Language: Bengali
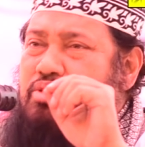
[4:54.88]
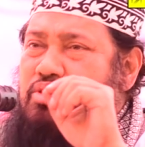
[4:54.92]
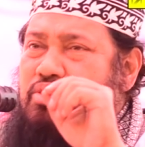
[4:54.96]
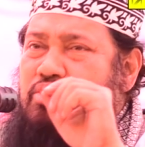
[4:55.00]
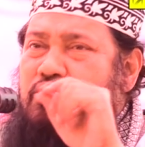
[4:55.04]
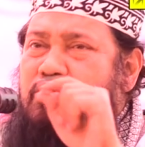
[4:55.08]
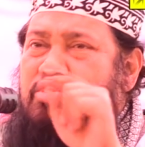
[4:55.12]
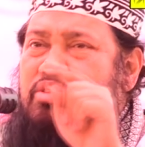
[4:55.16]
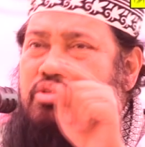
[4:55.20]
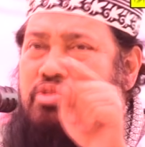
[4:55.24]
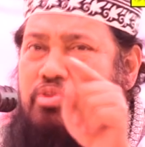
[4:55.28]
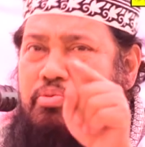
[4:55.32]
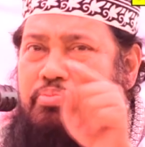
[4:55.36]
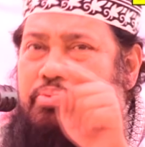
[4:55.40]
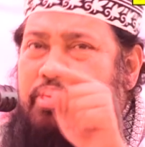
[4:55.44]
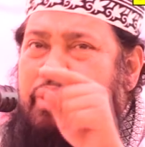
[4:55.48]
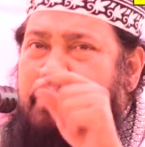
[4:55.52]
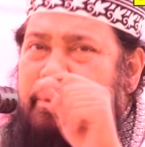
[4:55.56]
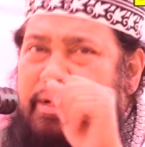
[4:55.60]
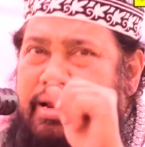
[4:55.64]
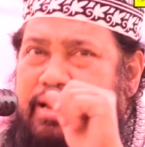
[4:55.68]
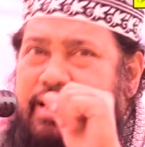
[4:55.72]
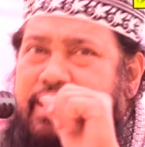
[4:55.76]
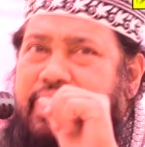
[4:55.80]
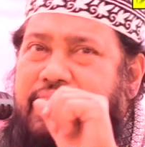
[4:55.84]
মধ্যেও কিন্তু
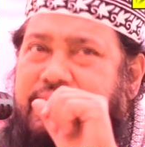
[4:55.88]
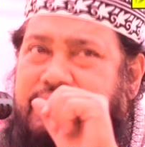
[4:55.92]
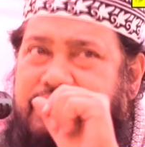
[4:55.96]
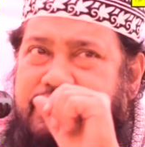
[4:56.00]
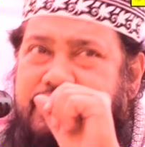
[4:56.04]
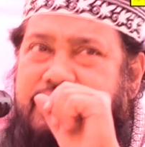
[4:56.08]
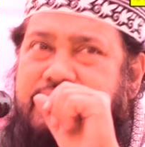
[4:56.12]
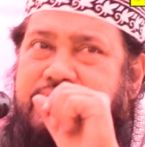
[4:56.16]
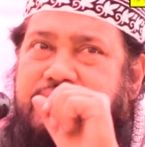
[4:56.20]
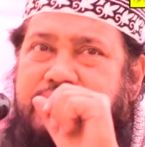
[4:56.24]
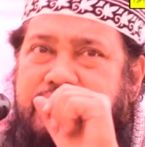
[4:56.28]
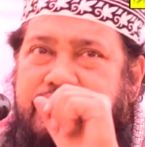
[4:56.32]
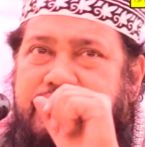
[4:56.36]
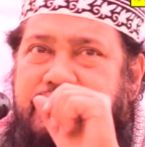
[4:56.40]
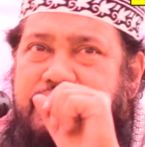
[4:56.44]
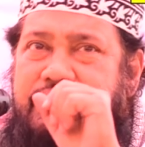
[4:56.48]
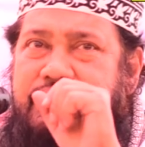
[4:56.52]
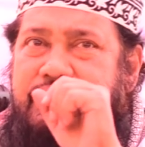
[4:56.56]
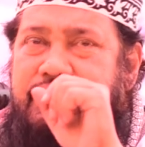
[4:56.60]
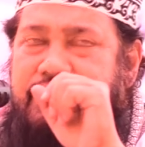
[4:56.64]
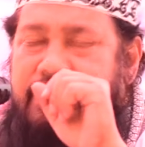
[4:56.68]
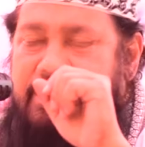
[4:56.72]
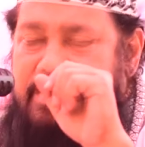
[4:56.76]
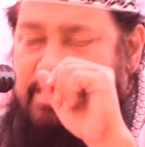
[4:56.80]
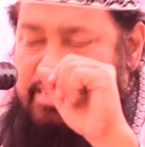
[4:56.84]
প্রামাণিক আছে
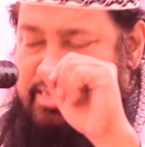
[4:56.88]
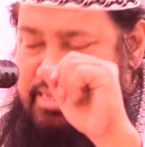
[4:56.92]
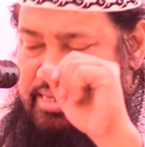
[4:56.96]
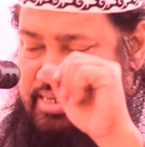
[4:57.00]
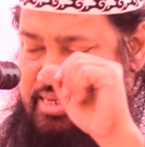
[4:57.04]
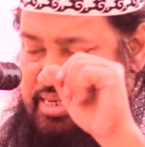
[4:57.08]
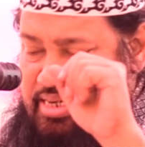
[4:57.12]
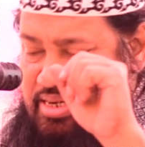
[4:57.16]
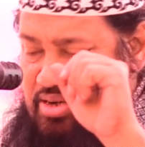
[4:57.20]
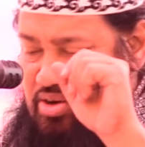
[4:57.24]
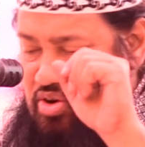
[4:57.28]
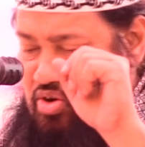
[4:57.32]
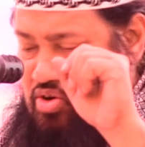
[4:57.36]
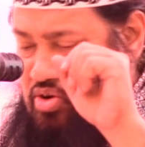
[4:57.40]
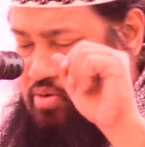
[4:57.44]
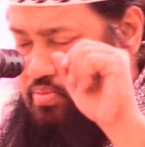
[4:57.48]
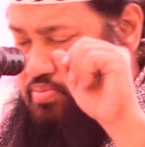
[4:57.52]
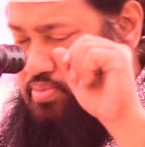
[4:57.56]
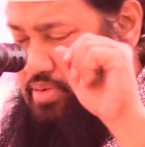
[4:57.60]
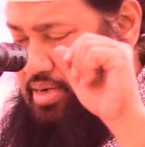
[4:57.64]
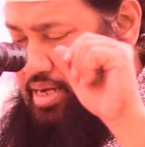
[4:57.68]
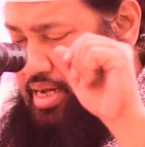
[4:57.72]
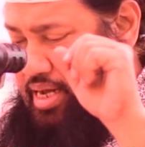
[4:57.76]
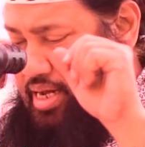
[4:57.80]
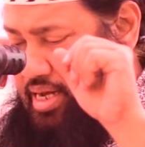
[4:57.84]
এই
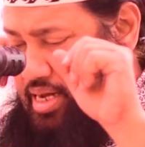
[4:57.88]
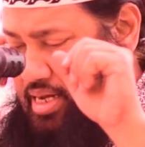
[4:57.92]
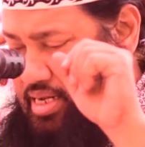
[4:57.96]
লকবটা